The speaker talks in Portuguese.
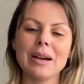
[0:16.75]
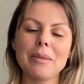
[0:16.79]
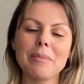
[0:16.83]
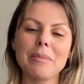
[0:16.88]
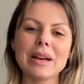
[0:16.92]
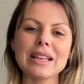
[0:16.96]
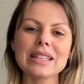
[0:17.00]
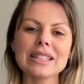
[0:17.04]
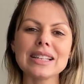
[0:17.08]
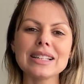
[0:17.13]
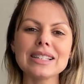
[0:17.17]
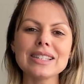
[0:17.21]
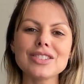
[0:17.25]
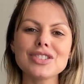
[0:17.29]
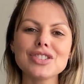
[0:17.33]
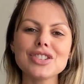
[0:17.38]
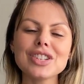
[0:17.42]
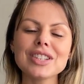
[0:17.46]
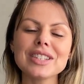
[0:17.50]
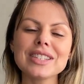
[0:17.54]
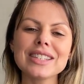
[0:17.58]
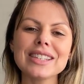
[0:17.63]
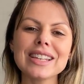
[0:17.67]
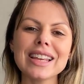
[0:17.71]
Mas antes
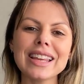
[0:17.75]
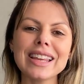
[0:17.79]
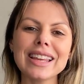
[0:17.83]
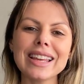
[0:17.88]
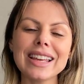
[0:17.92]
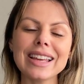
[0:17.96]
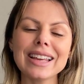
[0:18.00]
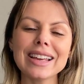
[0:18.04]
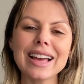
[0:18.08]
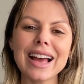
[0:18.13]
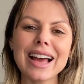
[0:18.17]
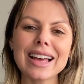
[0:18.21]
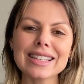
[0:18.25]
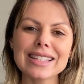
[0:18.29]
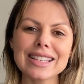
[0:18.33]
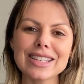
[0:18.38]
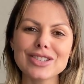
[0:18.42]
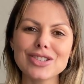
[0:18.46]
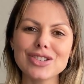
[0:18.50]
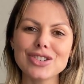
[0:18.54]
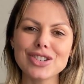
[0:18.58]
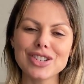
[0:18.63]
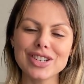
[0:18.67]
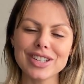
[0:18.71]
de seguir
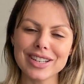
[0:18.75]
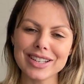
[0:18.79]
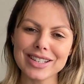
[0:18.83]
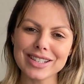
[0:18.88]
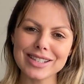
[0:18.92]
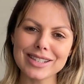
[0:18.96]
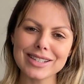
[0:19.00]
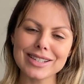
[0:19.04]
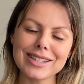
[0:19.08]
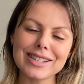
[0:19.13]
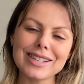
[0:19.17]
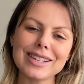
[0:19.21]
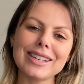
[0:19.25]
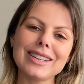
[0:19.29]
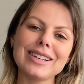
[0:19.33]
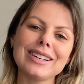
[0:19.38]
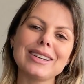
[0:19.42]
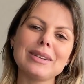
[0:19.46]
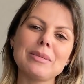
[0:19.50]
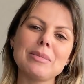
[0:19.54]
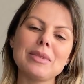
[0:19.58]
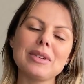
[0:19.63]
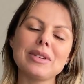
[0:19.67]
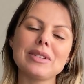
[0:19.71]
essas dicas,
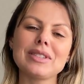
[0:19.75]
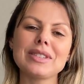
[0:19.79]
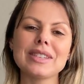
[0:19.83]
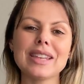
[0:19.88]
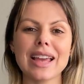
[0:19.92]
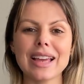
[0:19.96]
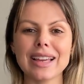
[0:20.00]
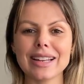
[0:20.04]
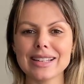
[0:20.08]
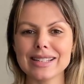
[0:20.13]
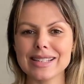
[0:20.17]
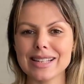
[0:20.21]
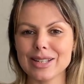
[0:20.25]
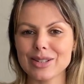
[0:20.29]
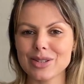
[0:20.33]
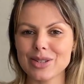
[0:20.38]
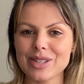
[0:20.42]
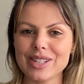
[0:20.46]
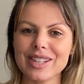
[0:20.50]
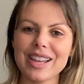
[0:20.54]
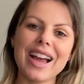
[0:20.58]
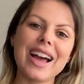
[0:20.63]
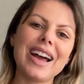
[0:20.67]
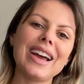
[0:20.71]
eh, me segue nas redes
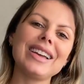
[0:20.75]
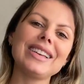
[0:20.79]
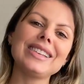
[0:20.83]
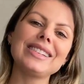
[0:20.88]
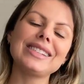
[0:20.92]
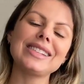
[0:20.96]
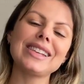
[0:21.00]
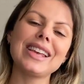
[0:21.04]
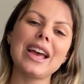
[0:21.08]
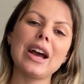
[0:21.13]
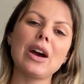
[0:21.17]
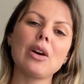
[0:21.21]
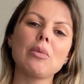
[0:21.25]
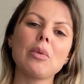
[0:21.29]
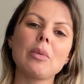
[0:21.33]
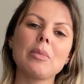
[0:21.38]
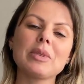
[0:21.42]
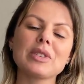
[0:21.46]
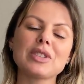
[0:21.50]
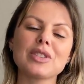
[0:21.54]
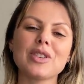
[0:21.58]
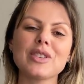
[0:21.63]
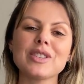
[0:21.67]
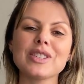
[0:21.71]
sociais, é arroba
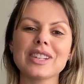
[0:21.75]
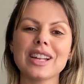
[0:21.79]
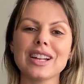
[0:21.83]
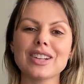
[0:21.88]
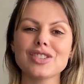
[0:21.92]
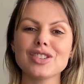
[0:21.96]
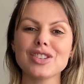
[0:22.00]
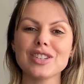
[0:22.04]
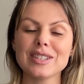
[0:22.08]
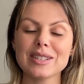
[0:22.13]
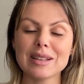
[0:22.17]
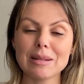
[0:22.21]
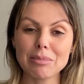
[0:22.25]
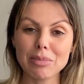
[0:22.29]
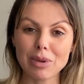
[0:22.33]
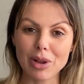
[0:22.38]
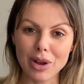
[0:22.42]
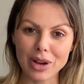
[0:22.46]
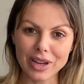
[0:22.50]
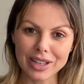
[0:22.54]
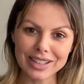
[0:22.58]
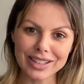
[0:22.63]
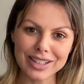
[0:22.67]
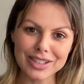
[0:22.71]
personal stylist Lisa
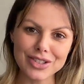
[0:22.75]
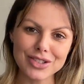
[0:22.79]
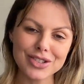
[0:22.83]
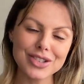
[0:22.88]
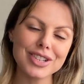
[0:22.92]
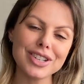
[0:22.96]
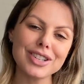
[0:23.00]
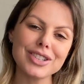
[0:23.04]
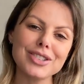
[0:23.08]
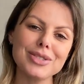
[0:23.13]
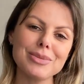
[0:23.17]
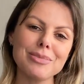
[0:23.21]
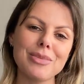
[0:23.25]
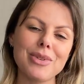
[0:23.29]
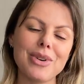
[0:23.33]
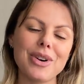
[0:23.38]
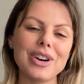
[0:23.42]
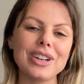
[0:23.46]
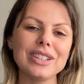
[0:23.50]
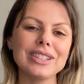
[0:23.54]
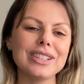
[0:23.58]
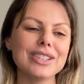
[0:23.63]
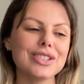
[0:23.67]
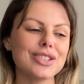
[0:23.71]
Bloch. Tem dica de
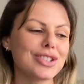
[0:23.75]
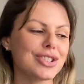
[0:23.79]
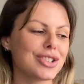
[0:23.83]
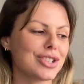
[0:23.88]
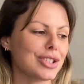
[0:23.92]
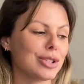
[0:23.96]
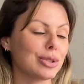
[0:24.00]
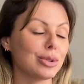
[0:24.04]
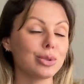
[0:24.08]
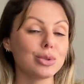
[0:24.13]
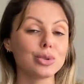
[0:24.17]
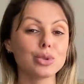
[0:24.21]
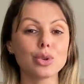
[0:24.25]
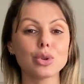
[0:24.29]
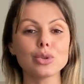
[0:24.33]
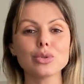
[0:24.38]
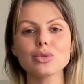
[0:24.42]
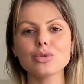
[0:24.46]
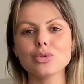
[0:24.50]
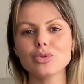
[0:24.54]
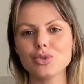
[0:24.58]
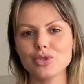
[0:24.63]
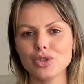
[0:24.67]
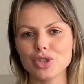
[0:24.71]
moda, estilo
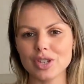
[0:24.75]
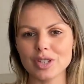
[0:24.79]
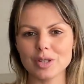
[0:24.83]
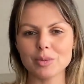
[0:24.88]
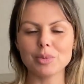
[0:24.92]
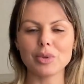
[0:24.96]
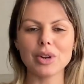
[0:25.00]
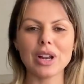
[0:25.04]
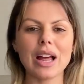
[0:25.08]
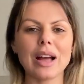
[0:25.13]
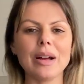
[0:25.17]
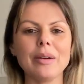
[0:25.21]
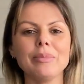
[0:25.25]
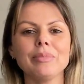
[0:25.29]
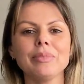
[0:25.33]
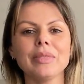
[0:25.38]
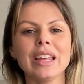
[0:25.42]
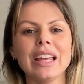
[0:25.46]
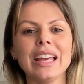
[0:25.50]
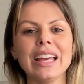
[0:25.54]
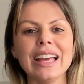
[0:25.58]
todos os dias por lá.